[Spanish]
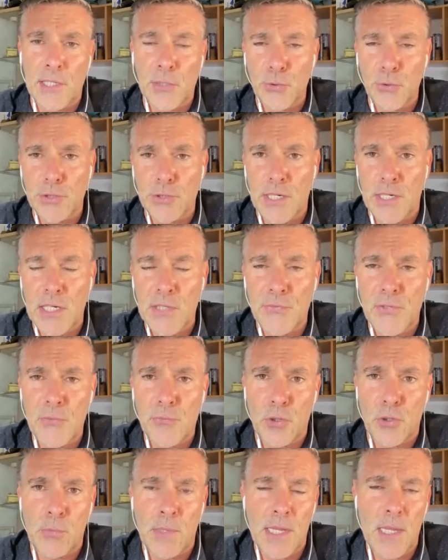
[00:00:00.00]
Santa Cruz de
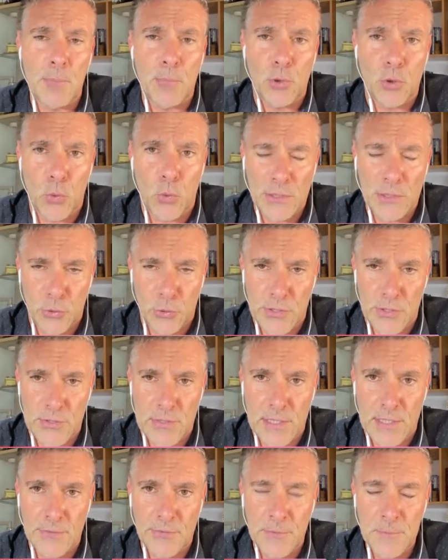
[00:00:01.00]
Tenerife, formada por
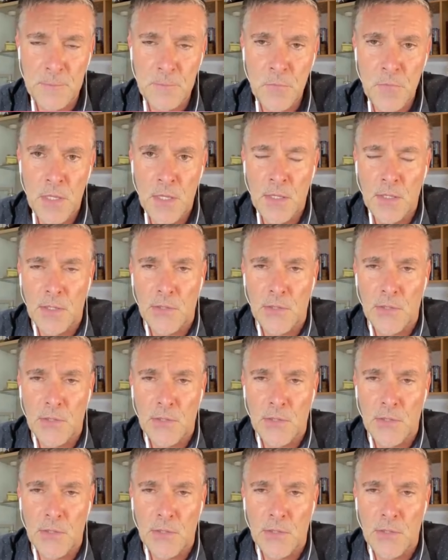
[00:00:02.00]
cuatro islas.